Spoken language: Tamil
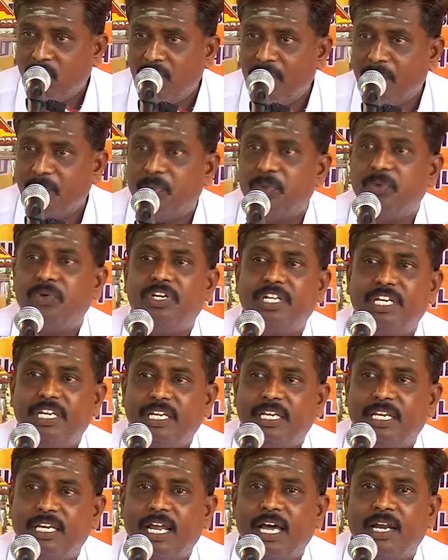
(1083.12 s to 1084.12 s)
கோலம்
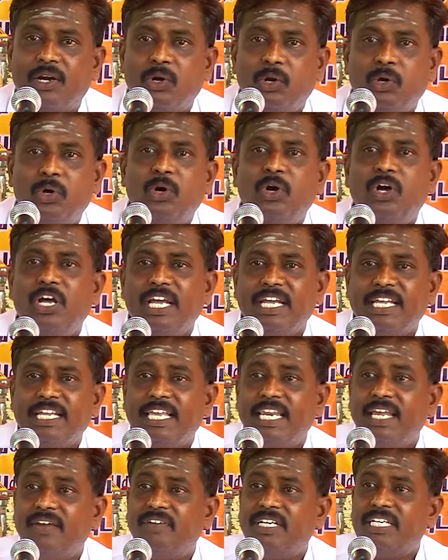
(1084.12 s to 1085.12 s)
பூண்டிருக்கிறார்களோ
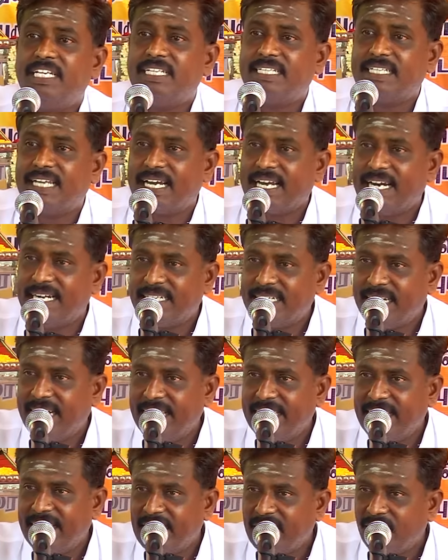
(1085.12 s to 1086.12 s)
இறைவன் இட்ட
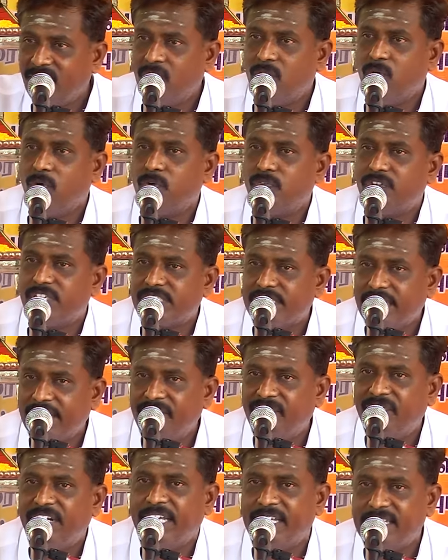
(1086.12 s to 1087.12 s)
கட்டளையை எவர் ஒருவர்
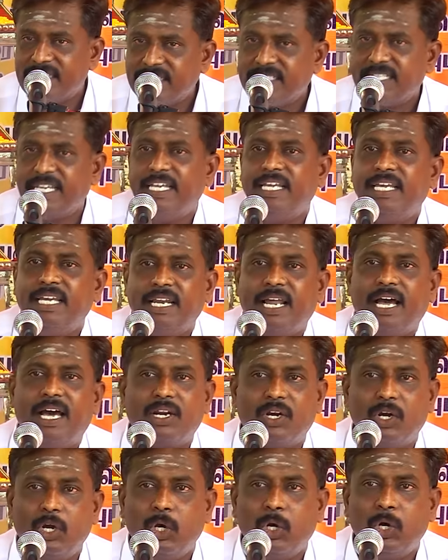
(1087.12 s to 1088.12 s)
செவ்வனை
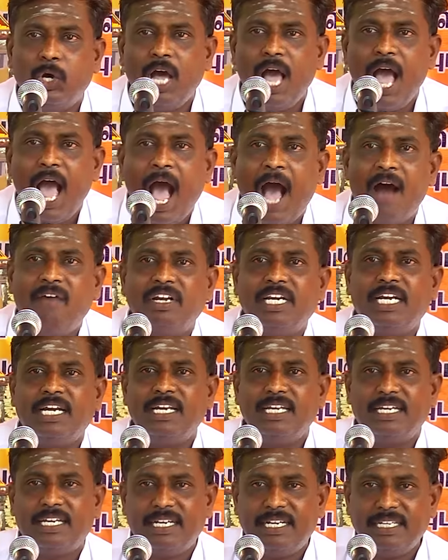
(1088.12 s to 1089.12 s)
செய்கிறார்களோ
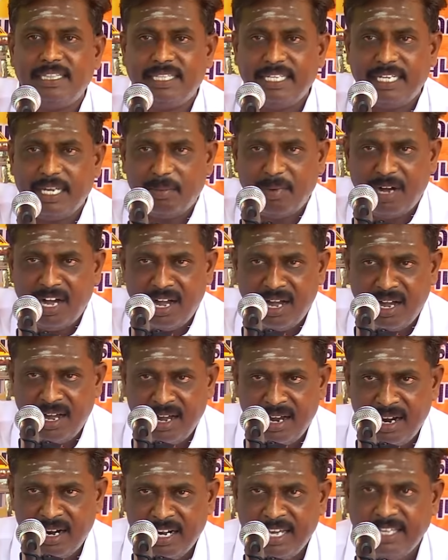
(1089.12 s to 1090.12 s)
அவர்களுக்கு
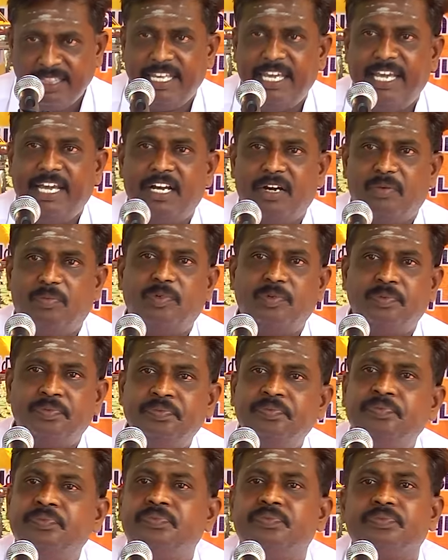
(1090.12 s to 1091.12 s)
திடமான
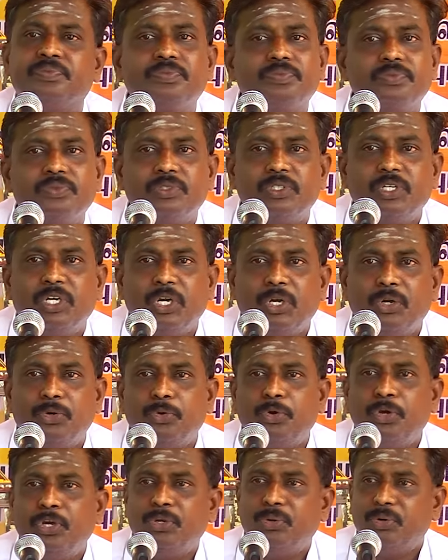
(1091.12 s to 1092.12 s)
தேகமும்
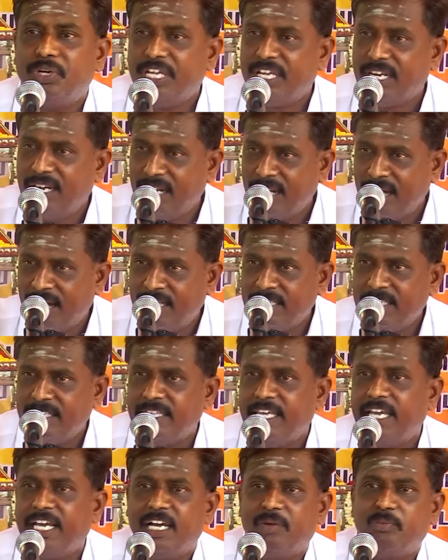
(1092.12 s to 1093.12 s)
நோய் நொடி இல்லாத
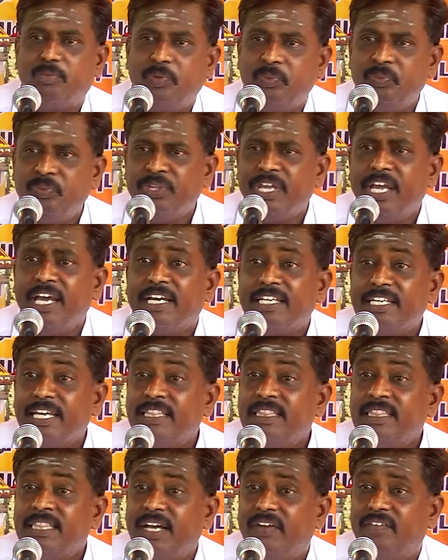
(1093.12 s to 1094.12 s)
தேகமும்
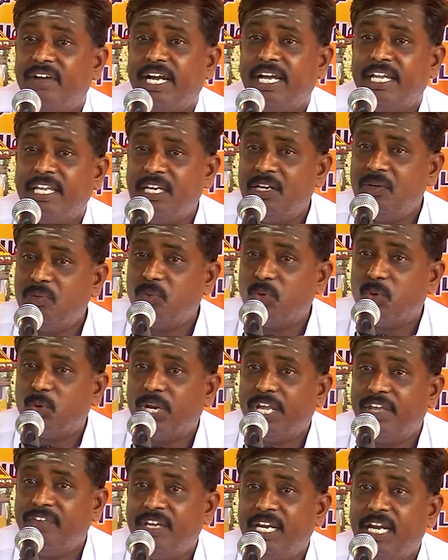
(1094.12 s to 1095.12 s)
எந்த வகையிலும்
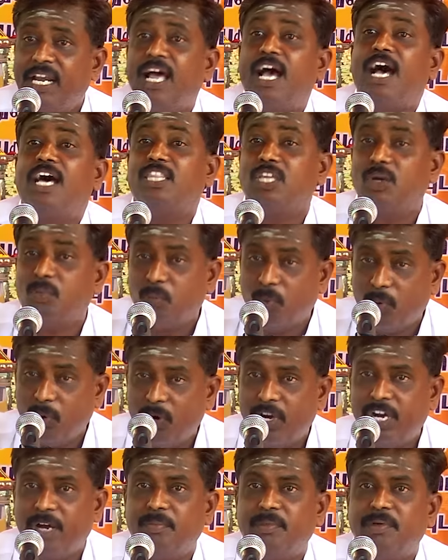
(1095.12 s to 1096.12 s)
குறைவில்லாத
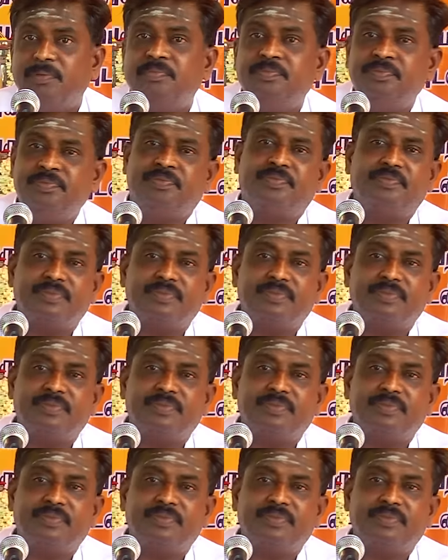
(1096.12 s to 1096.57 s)
போகமும்